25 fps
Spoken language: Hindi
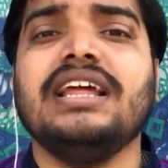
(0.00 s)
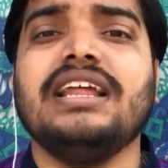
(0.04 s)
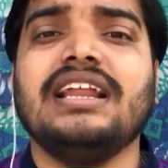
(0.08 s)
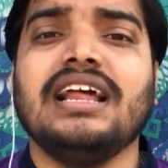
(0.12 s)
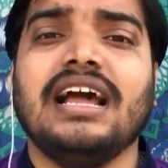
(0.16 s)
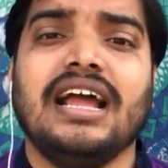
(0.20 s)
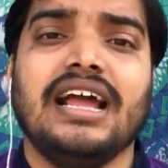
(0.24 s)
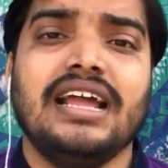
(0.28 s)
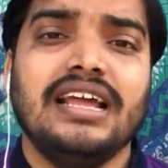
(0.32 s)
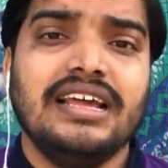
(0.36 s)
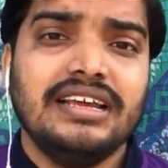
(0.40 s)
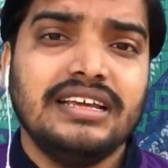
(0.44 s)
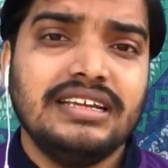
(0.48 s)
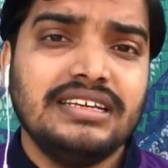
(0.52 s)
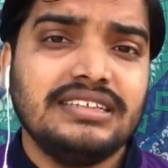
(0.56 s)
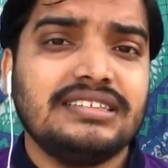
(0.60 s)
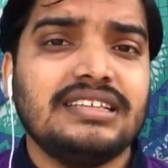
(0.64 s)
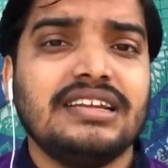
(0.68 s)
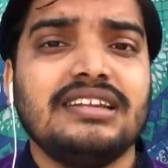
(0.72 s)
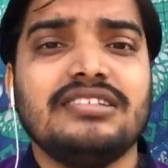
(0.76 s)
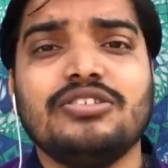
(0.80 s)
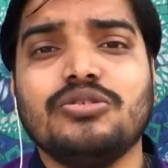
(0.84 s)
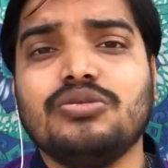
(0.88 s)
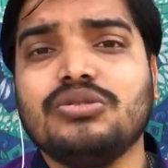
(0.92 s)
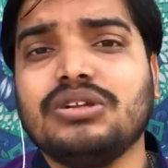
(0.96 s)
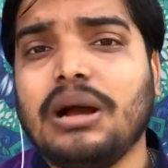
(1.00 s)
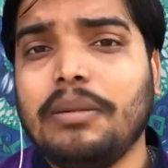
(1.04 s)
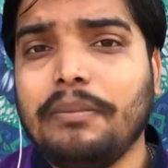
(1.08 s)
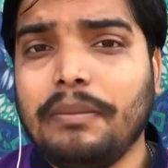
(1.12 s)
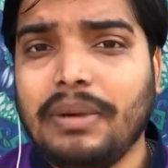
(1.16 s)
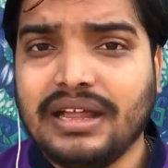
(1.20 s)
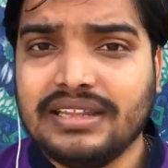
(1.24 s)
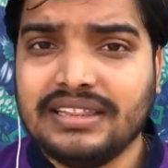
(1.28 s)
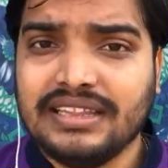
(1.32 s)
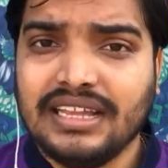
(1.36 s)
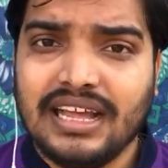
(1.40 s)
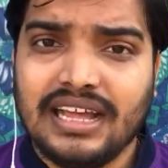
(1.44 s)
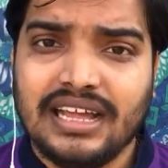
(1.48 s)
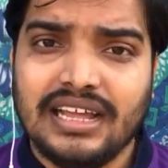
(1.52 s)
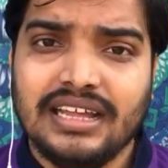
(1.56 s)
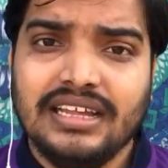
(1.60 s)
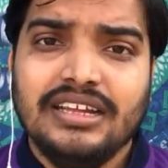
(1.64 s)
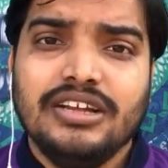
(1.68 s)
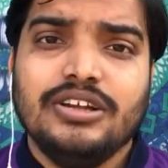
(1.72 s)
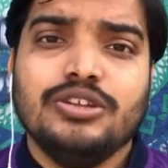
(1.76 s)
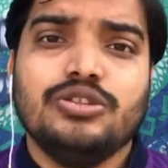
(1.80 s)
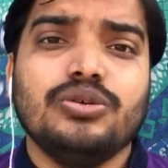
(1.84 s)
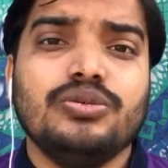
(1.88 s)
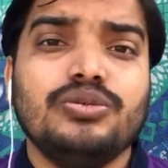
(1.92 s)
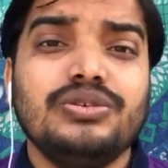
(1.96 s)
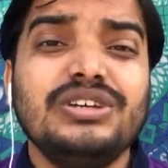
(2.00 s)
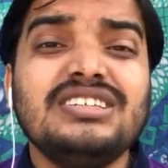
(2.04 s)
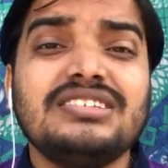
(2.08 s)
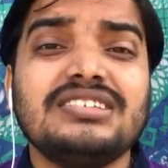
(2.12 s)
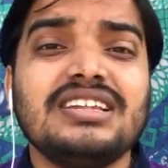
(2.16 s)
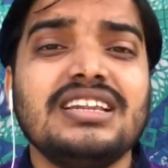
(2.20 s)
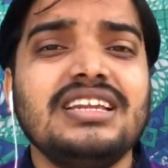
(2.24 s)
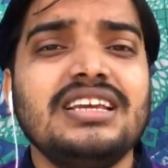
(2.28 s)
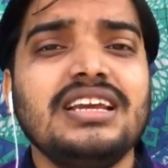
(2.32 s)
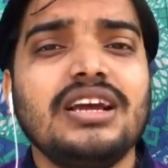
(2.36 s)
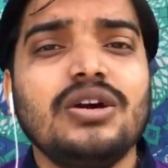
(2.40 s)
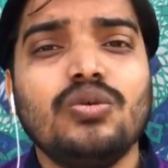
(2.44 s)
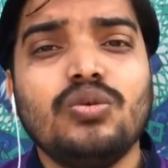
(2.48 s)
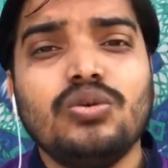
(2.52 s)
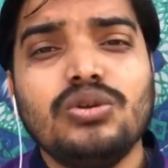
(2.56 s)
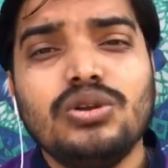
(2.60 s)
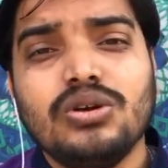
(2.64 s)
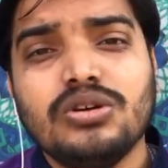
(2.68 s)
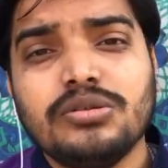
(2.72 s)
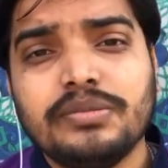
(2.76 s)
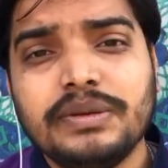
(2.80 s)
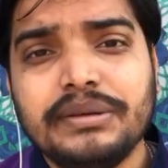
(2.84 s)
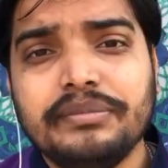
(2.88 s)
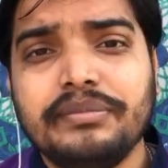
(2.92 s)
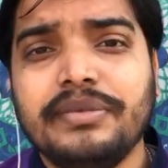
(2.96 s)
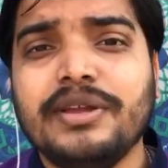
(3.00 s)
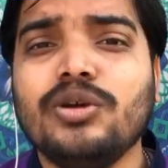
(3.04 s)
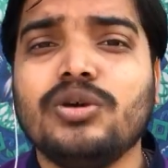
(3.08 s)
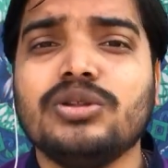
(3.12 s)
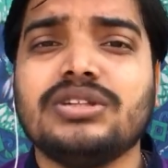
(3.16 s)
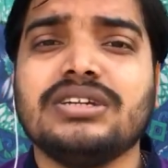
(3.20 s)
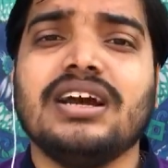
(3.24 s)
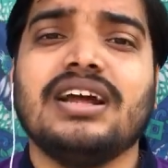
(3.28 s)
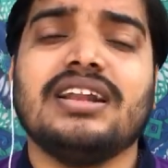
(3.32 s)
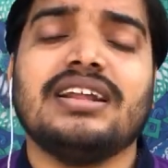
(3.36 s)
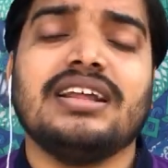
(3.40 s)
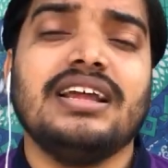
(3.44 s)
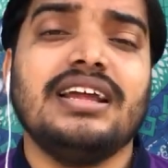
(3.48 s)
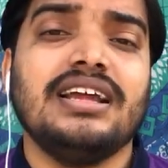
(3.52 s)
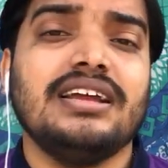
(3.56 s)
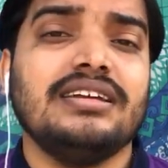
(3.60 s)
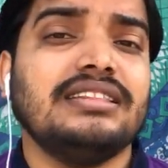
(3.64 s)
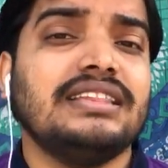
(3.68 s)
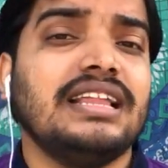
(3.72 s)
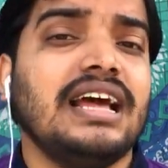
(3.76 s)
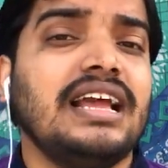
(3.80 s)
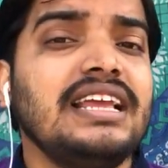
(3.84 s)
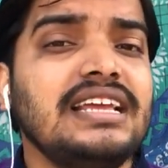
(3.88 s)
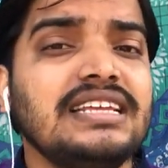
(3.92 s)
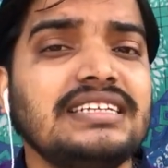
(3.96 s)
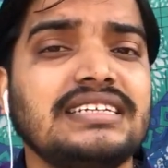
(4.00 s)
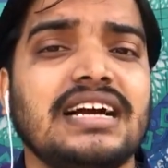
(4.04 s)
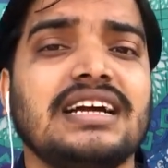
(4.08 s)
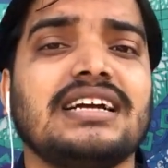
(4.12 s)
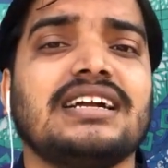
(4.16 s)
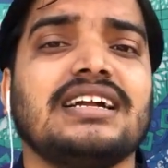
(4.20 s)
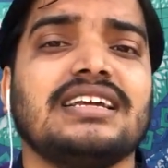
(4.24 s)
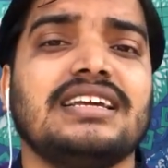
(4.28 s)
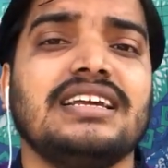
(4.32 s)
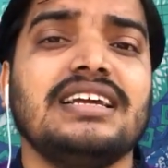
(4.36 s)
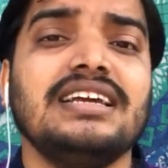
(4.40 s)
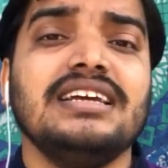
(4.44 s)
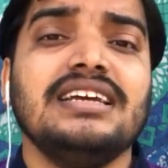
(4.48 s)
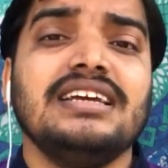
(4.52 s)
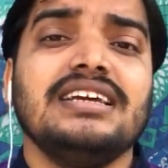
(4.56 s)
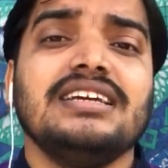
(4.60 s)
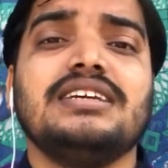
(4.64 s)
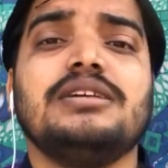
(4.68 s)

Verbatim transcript: नहीं रहा है इस तरह से उनका मानना है तो इसलिए उन लोग भी विरोध कर रहे हैं नहीं जा करके